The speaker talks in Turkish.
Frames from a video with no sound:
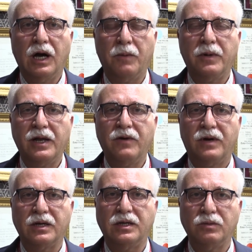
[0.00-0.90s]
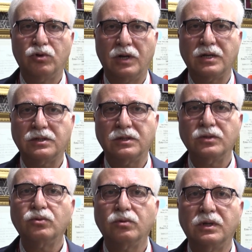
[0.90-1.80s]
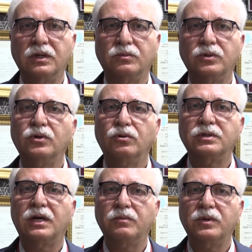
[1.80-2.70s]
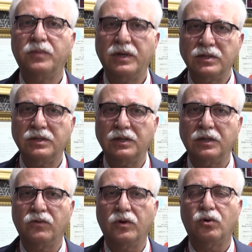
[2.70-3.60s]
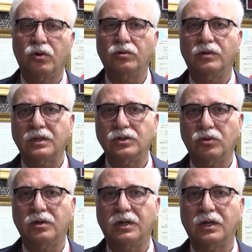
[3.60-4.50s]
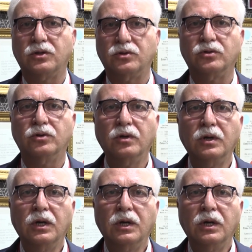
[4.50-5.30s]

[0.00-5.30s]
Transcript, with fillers: Ama ne var ki bu ilaçların kullanımı özel bir beceri ve koordinasyon gerektiriyor.